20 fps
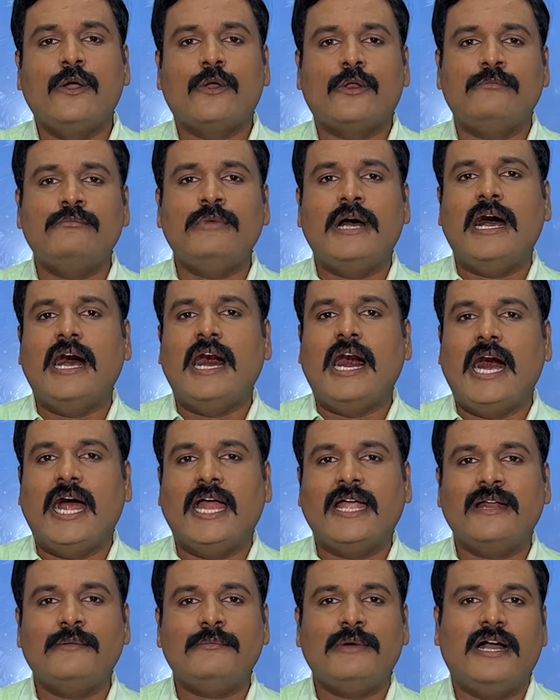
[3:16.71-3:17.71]
ரொம்ப
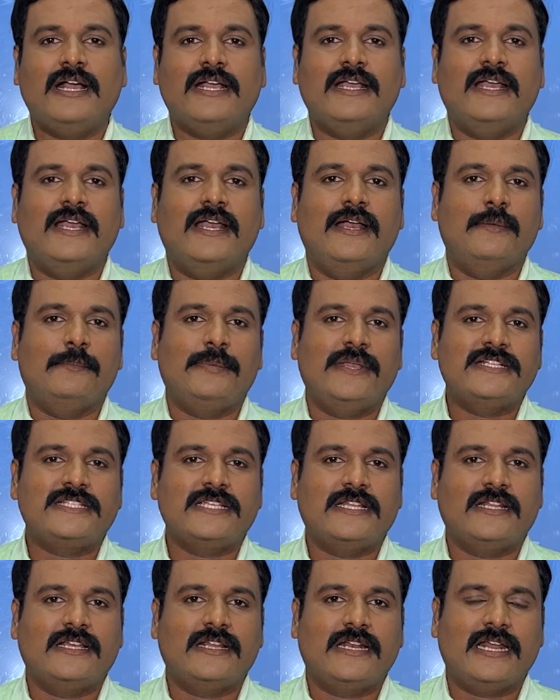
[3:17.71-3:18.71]
ஆழமாக
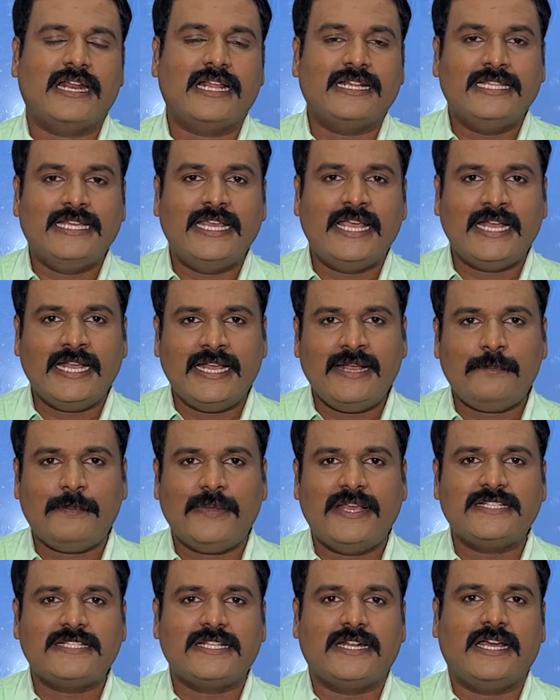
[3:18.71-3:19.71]
பேசியிருக்கிறார் அது எங்க
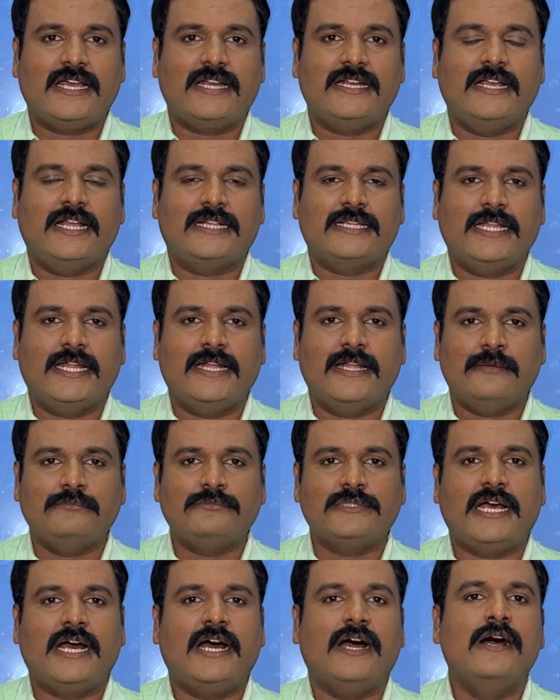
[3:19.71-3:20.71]
பேசுறாரு அந்த
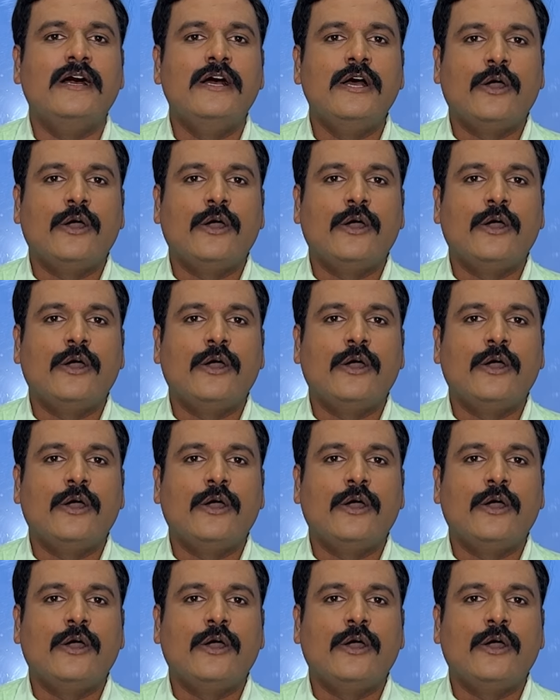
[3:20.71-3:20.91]
இடம் தான்